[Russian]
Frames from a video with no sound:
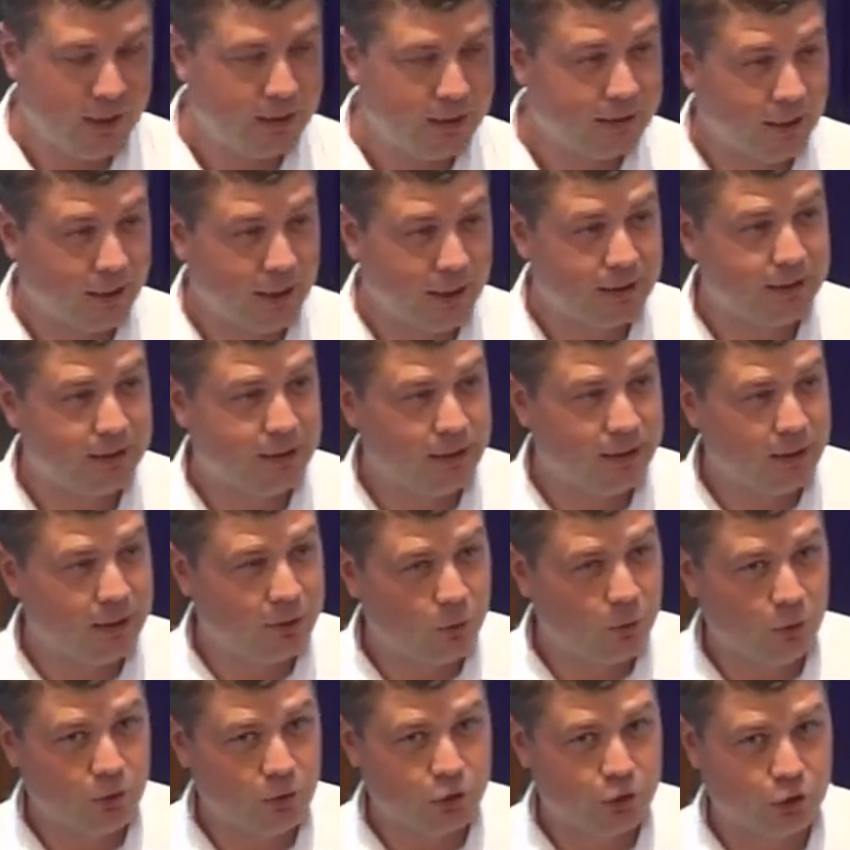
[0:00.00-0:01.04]
так
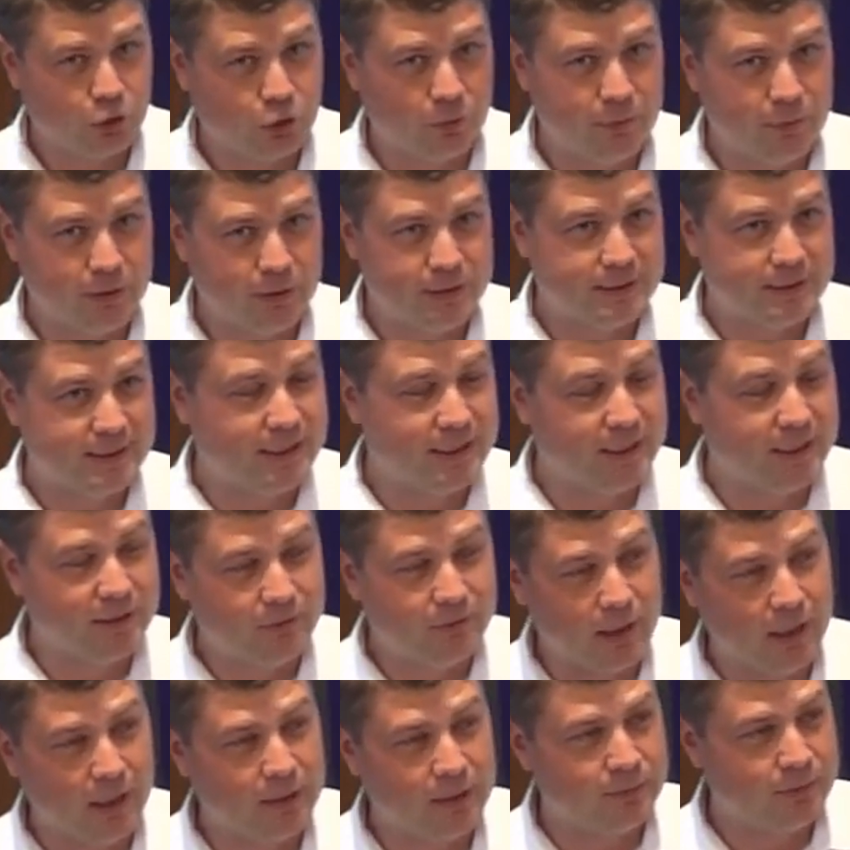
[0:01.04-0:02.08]
далеко, что мы
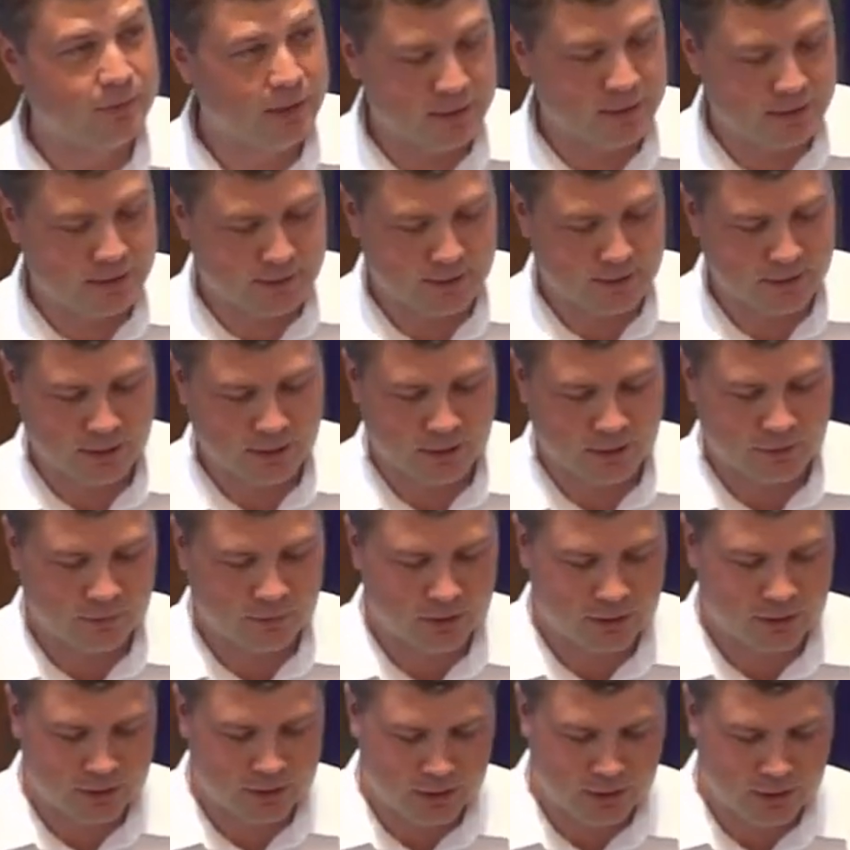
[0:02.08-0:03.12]
скрываем истинные
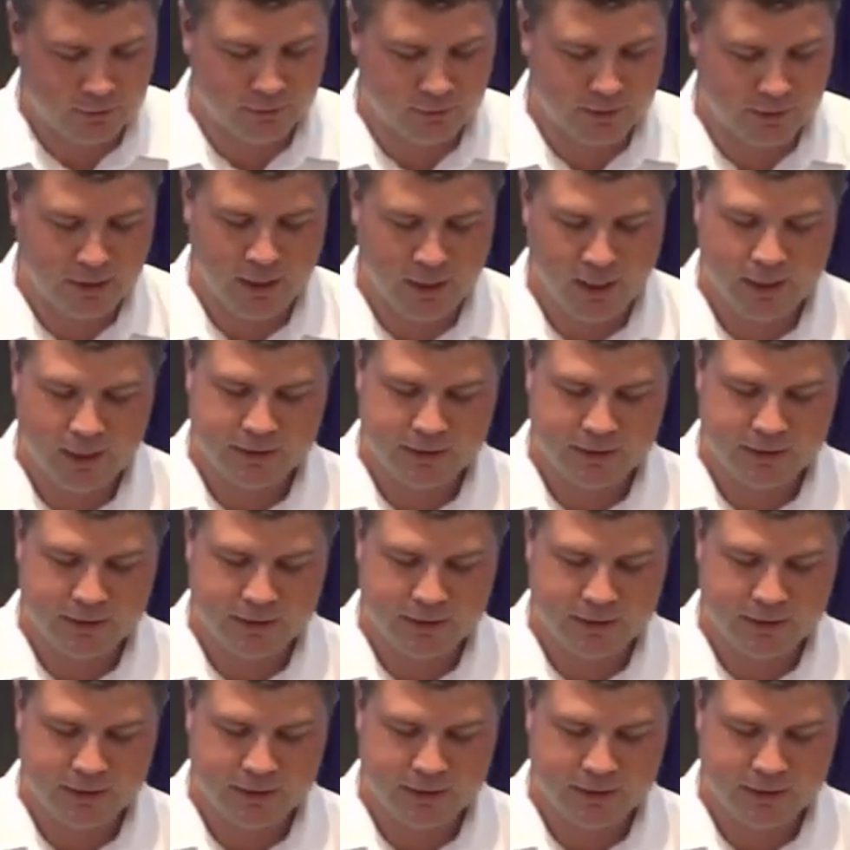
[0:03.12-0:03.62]
мотивы